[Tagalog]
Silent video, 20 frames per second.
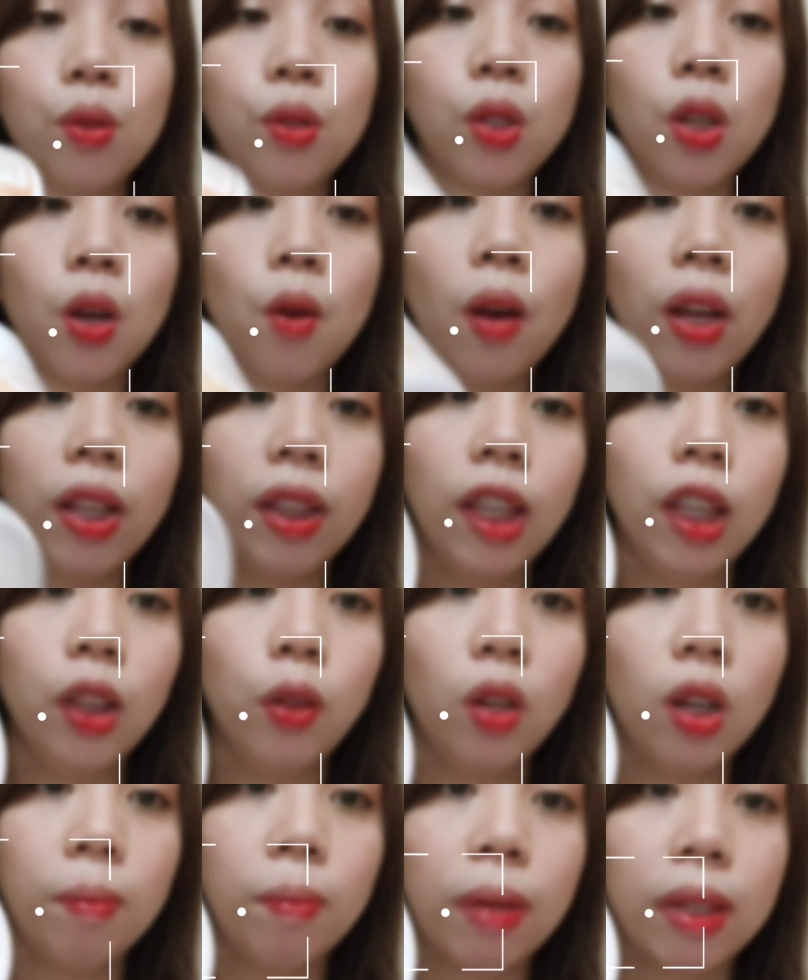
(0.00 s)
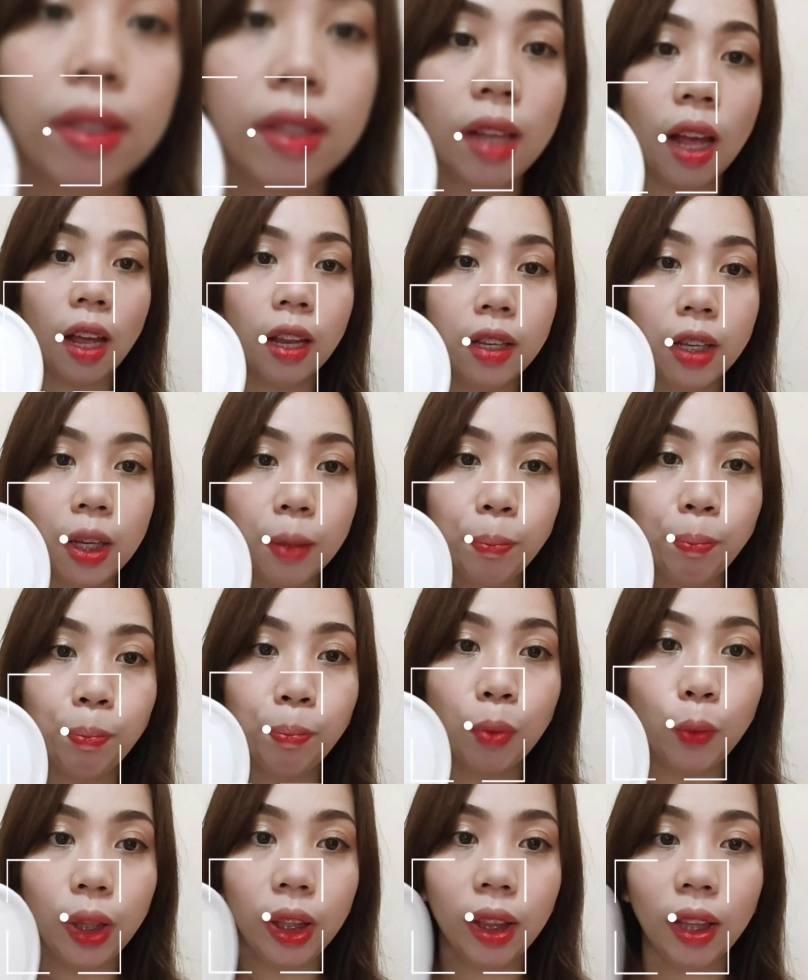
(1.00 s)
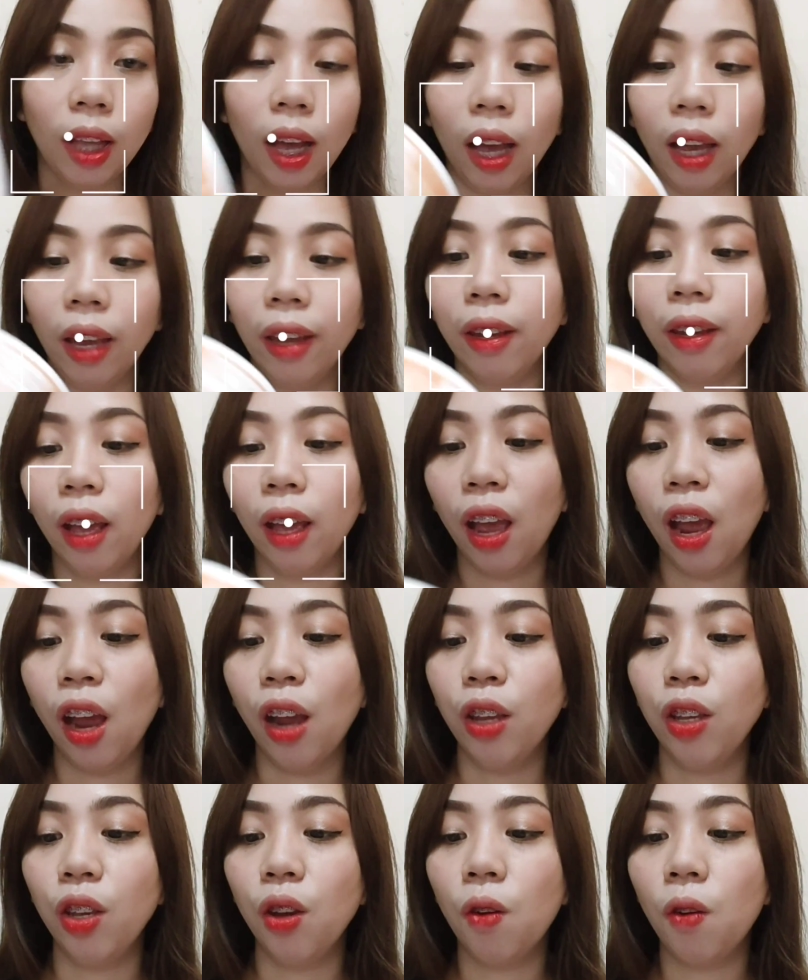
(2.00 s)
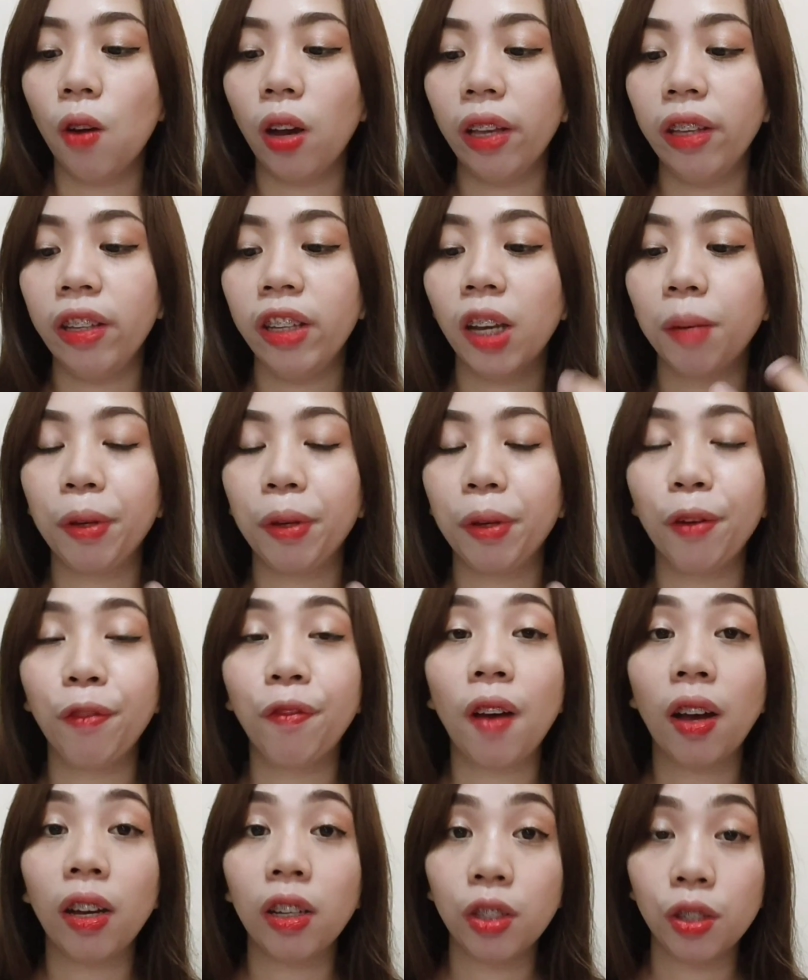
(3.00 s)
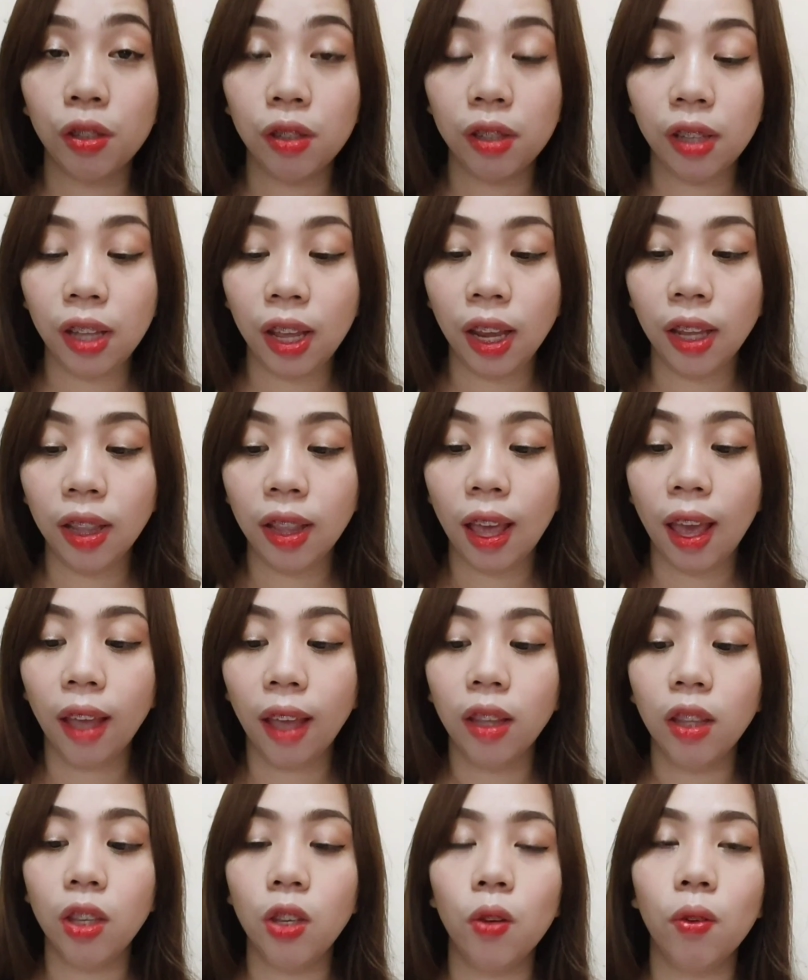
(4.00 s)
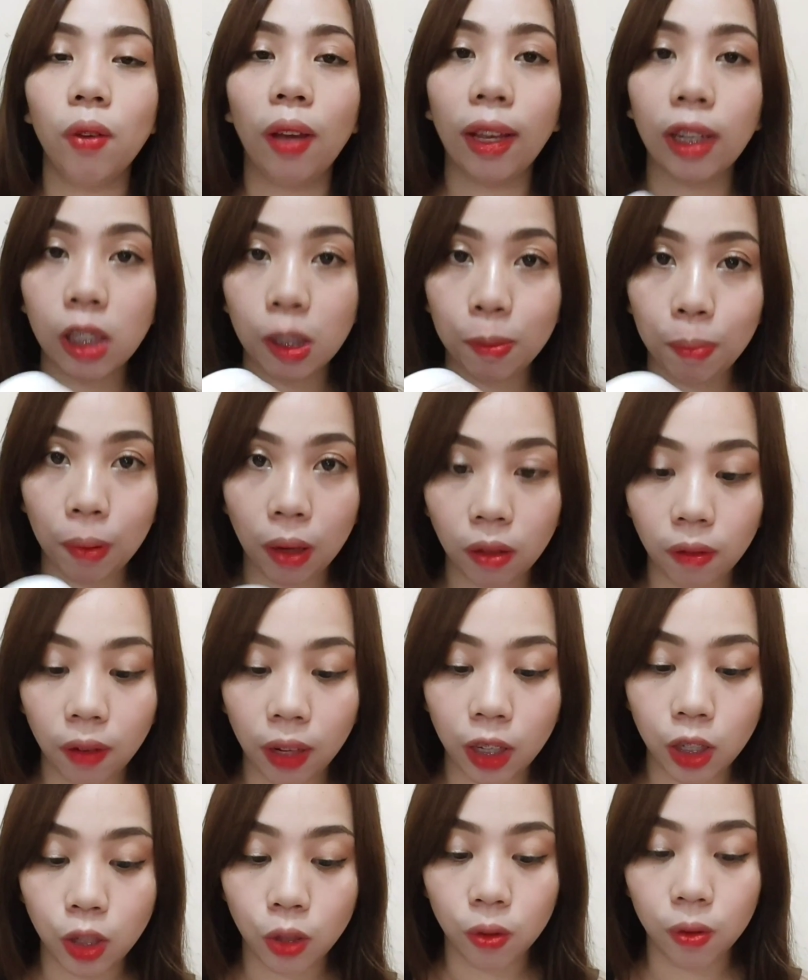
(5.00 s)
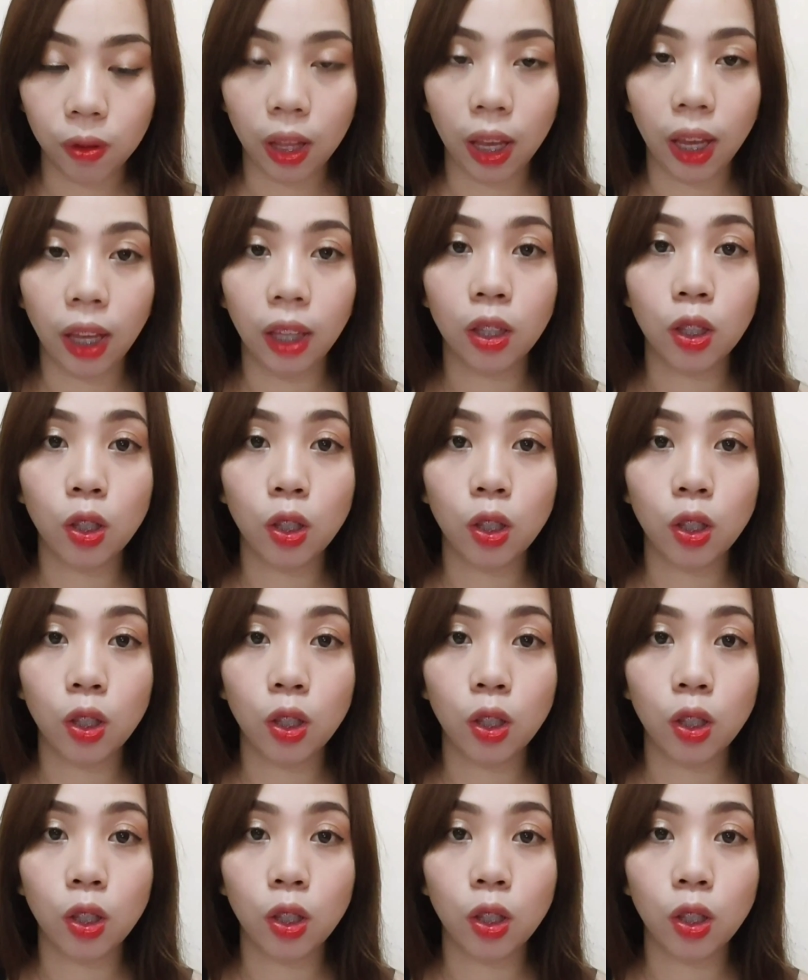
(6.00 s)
So, andito naman sa kanyang puwitan, yung kanyang manufacture date and yung expiration date.